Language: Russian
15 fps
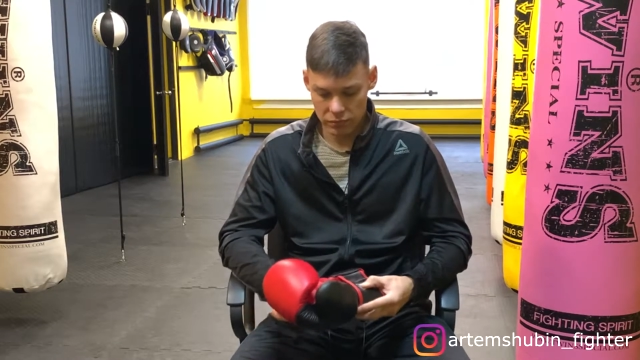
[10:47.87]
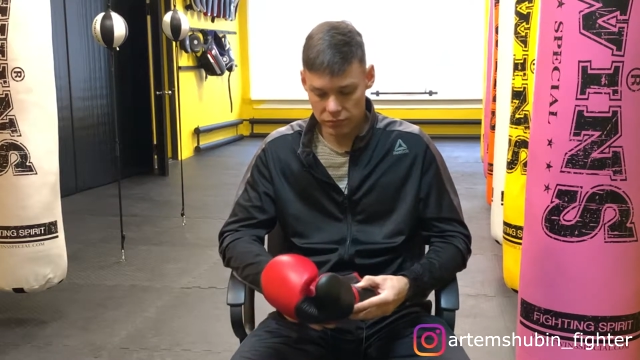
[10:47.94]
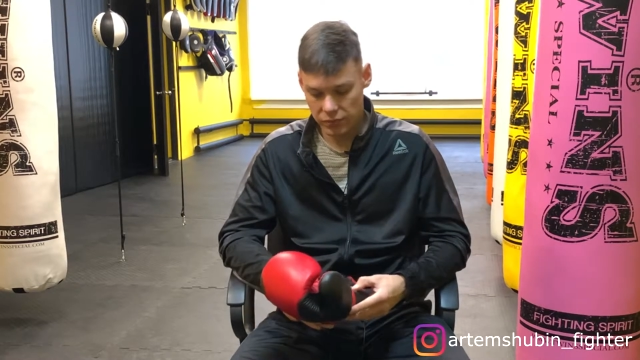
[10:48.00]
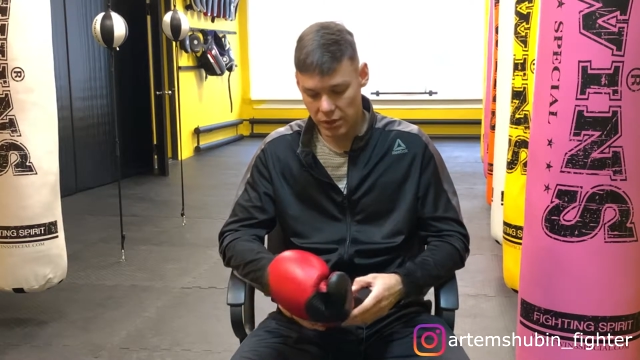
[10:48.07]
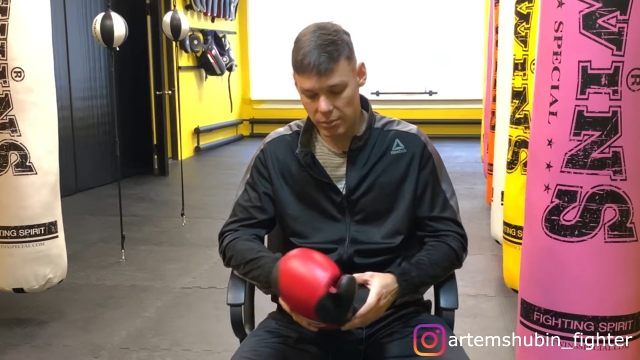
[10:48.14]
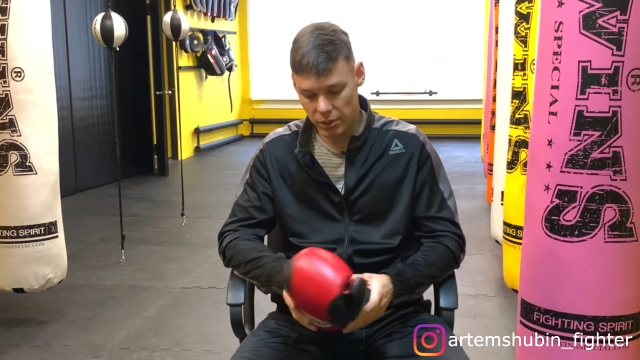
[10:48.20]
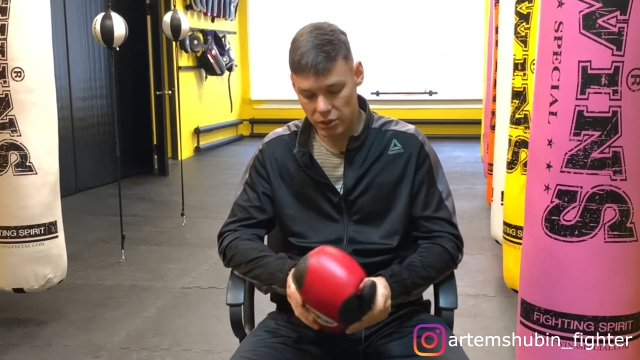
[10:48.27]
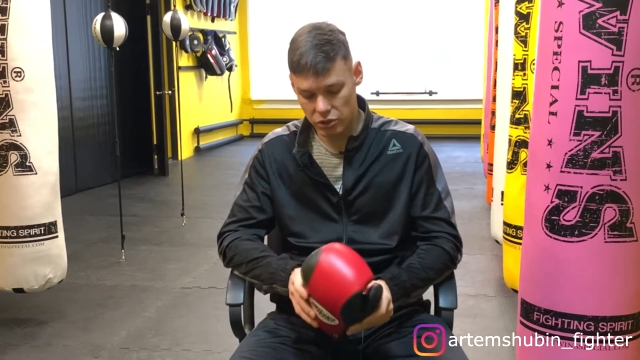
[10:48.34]

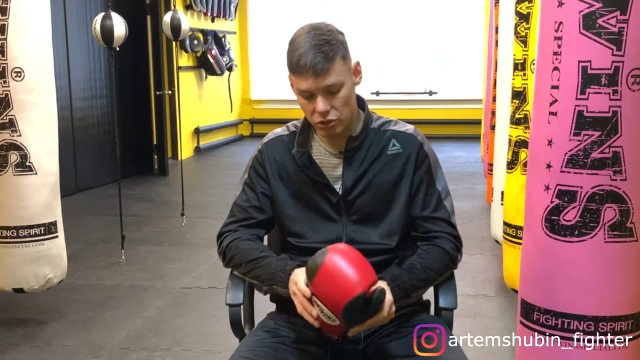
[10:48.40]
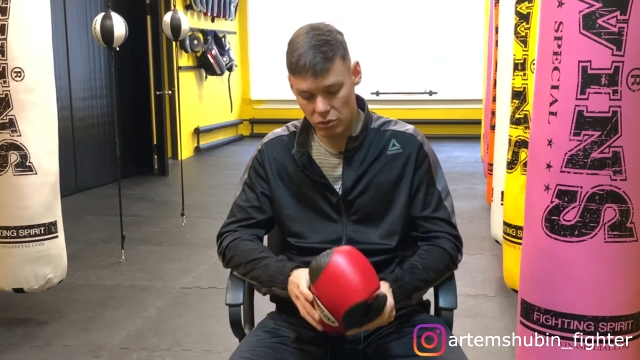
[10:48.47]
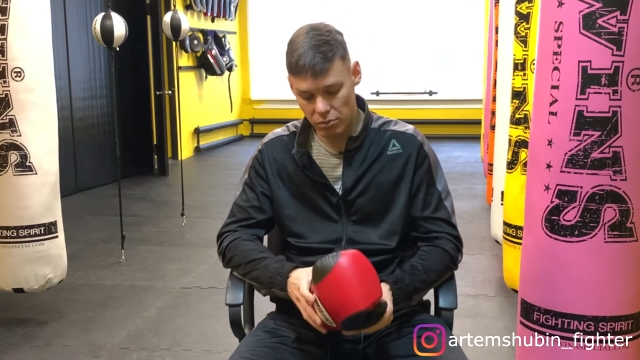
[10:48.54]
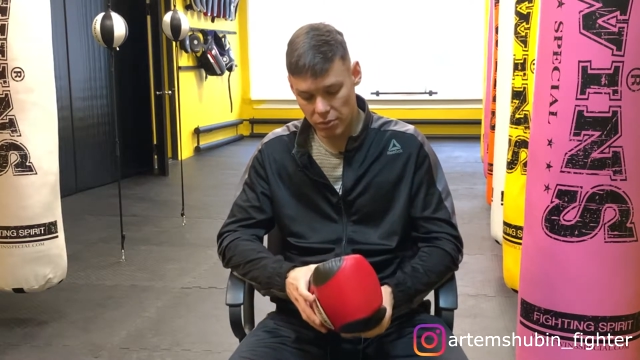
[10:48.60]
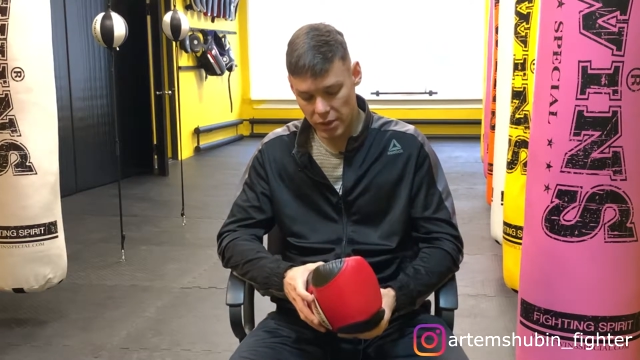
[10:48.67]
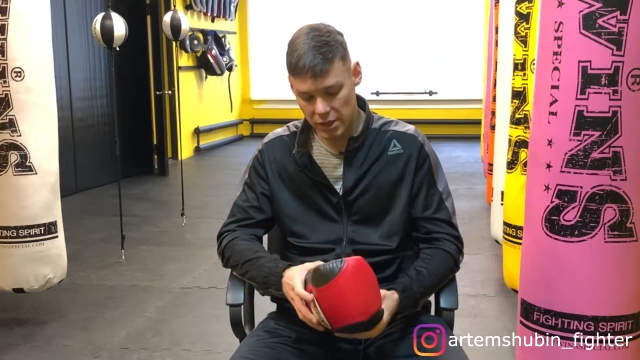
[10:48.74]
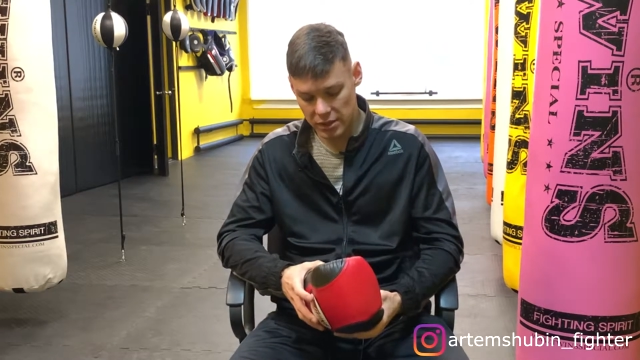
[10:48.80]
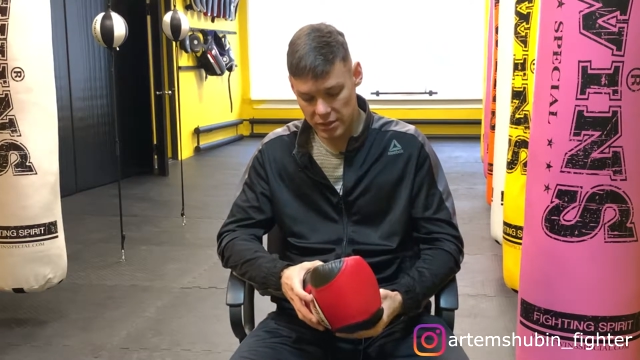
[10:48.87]
на большом
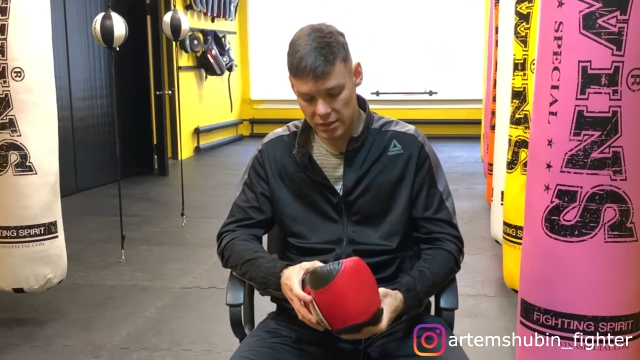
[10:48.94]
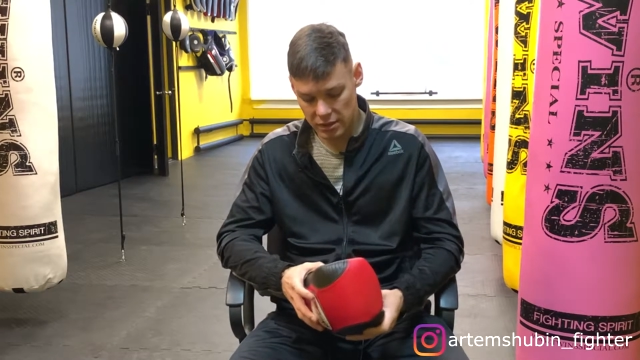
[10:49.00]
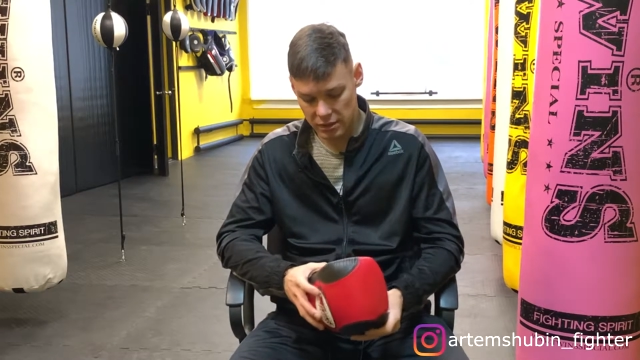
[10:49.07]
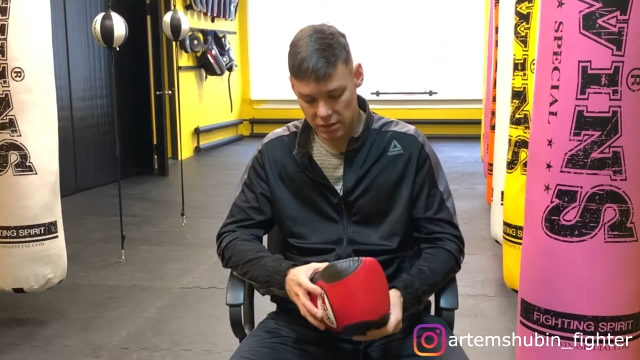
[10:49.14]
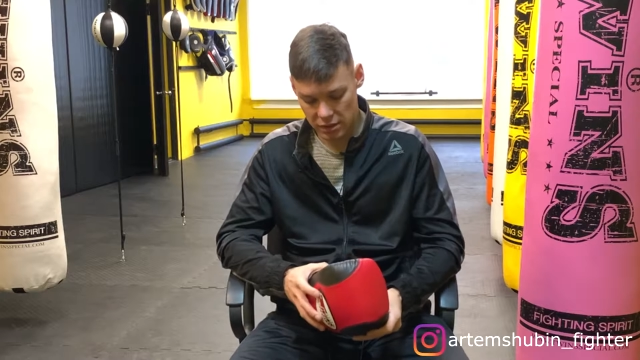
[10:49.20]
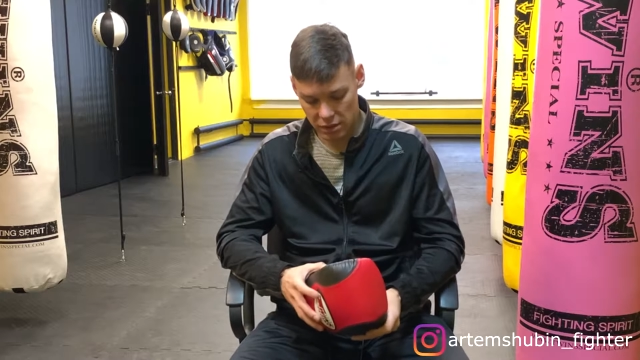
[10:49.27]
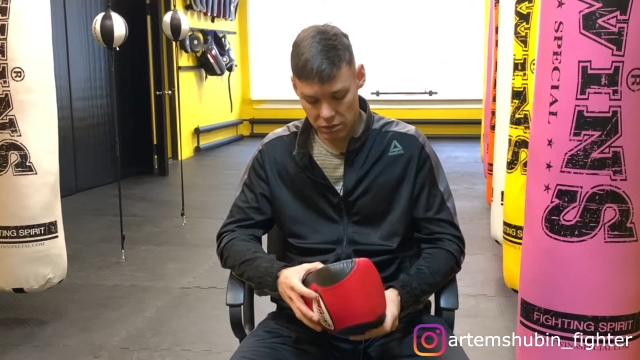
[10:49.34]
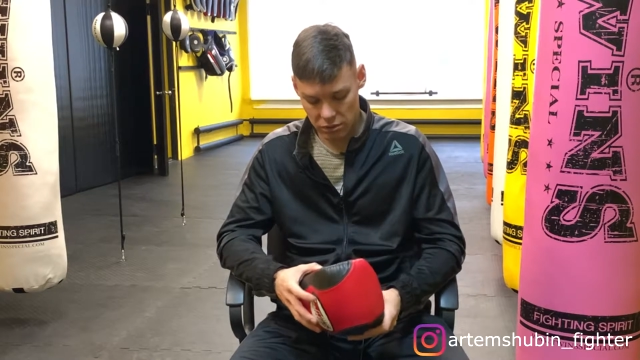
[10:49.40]
пальце
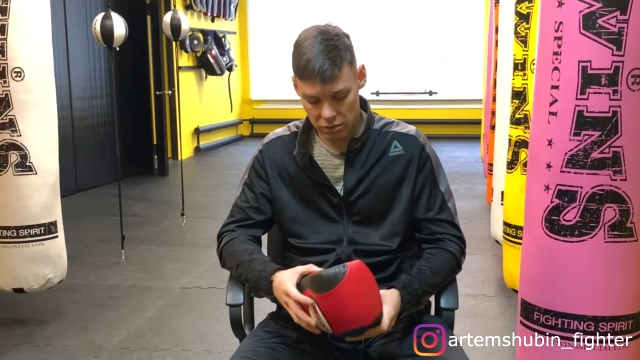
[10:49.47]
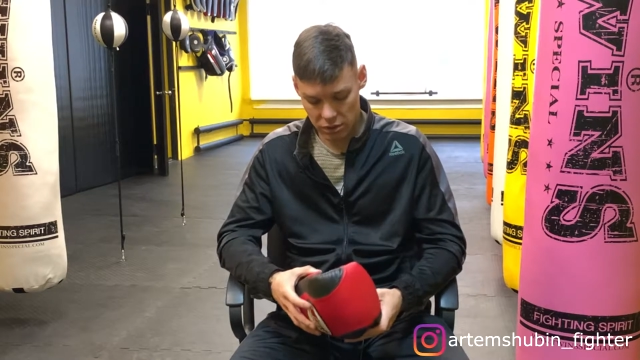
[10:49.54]
нету